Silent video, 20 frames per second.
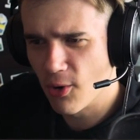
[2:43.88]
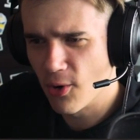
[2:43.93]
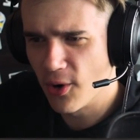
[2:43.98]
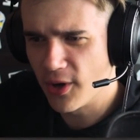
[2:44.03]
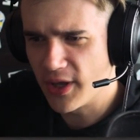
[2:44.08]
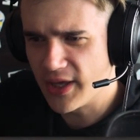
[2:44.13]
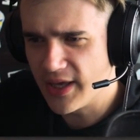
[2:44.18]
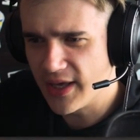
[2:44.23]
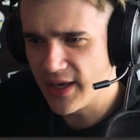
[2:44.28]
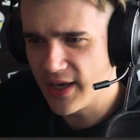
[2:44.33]

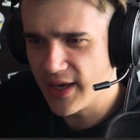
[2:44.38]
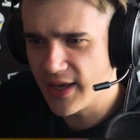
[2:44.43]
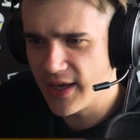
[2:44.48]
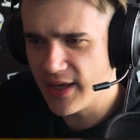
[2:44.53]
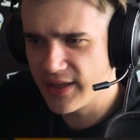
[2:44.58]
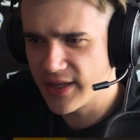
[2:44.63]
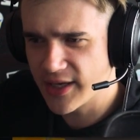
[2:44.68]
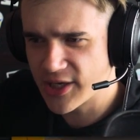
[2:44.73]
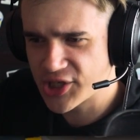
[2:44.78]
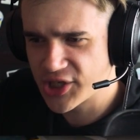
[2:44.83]

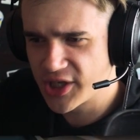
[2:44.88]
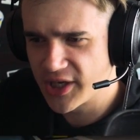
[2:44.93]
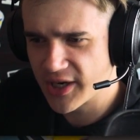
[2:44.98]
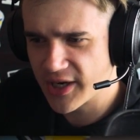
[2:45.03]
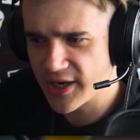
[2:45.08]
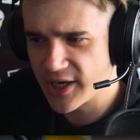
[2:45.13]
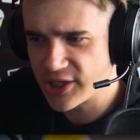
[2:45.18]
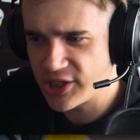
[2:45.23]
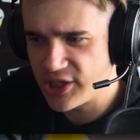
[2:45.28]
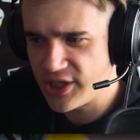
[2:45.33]
окей, даже
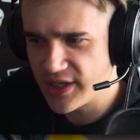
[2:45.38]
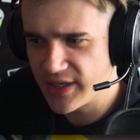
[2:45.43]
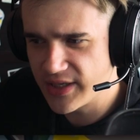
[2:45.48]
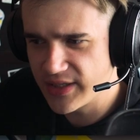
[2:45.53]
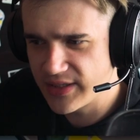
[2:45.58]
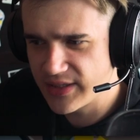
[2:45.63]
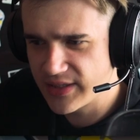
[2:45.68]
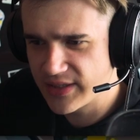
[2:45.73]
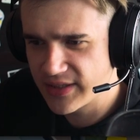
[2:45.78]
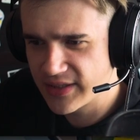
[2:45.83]
гараж
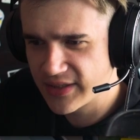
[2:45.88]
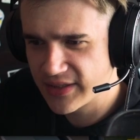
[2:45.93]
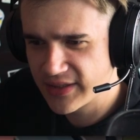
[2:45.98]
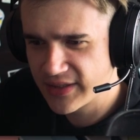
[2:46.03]
есть.